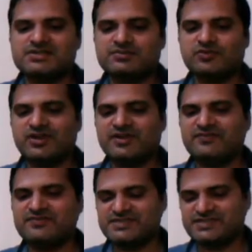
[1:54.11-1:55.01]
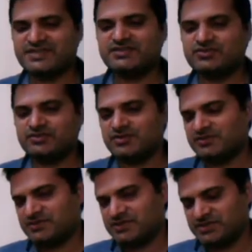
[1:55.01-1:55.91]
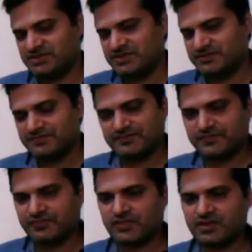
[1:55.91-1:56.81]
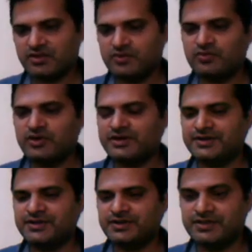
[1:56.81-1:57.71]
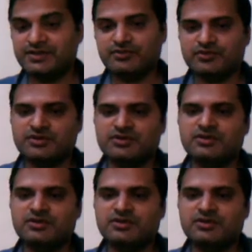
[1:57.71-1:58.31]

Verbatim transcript: स्मॉल एफ जेड जो हमारा फंक्शन है वो एनालिटिक नहीं होगा